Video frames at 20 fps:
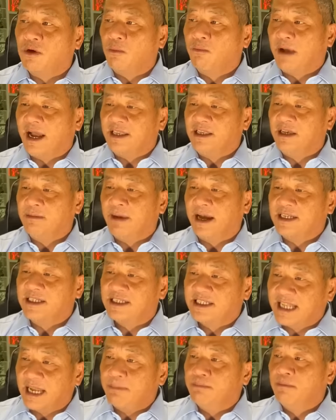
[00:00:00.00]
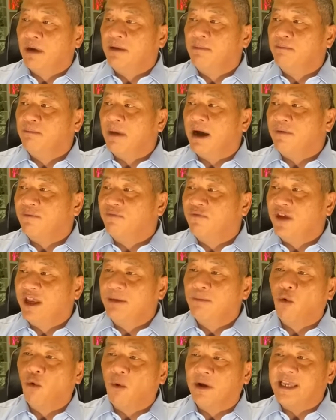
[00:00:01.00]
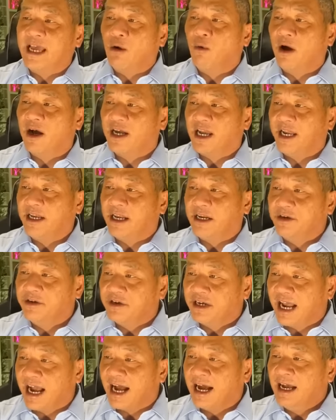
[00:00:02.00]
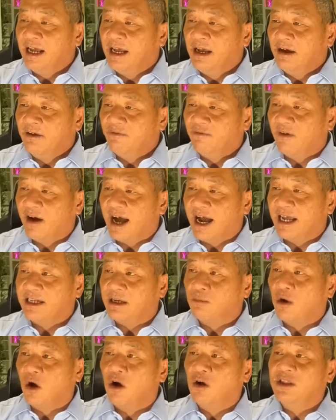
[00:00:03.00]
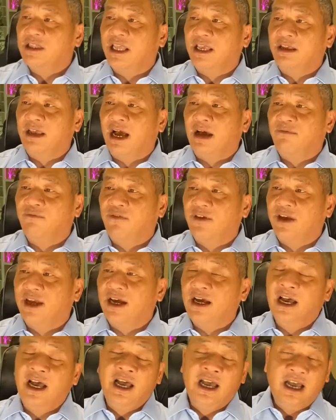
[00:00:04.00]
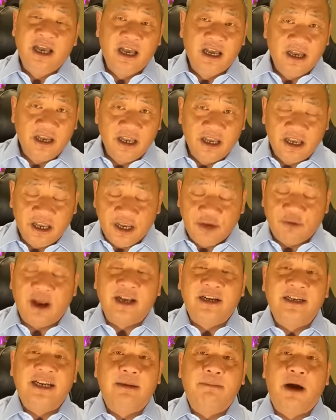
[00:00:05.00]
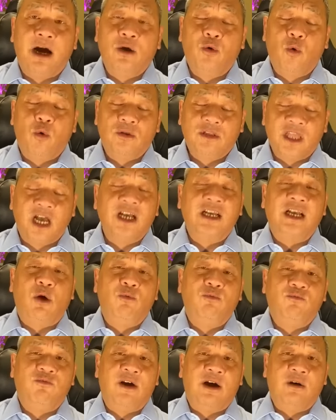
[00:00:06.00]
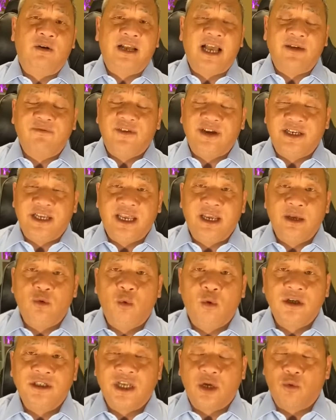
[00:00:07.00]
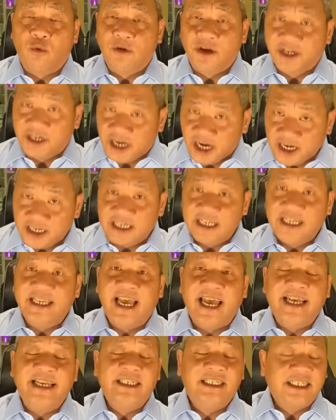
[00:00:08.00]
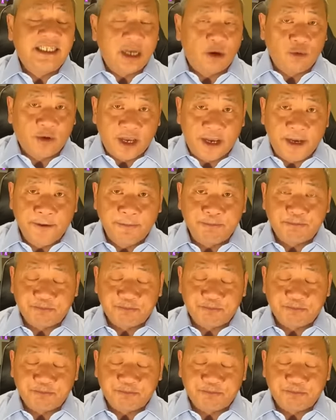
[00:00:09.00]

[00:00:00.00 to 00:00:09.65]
trong những bản statement mà phía Bộ Ngoại giao Hoa Kỳ đã đưa ra và trong đó thì à, phía Iran đã mở cuộc tấn công vào các vị trí quân sự của người Kurd ngay sau khi